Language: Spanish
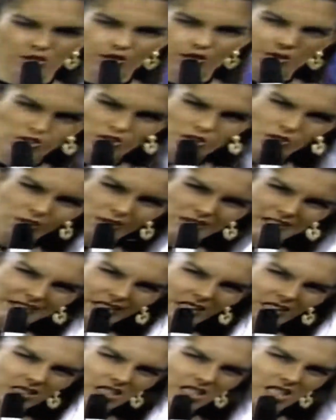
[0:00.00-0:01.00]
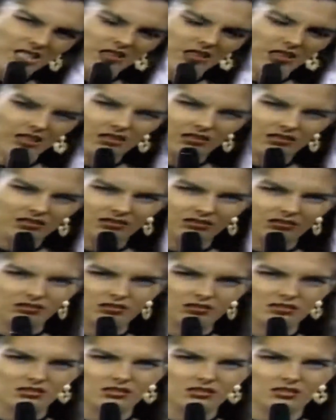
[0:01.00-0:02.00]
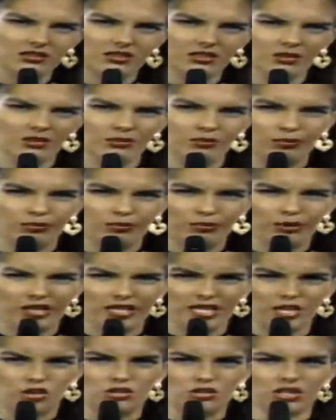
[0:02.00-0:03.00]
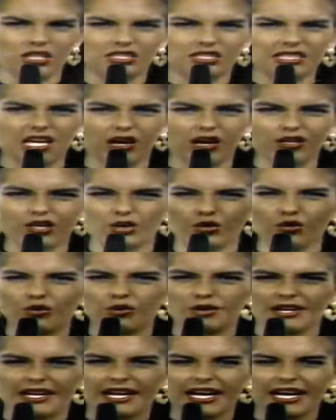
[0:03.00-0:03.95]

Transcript: no, vecino, ¿por qué estás triste? Porque no te han dado ningún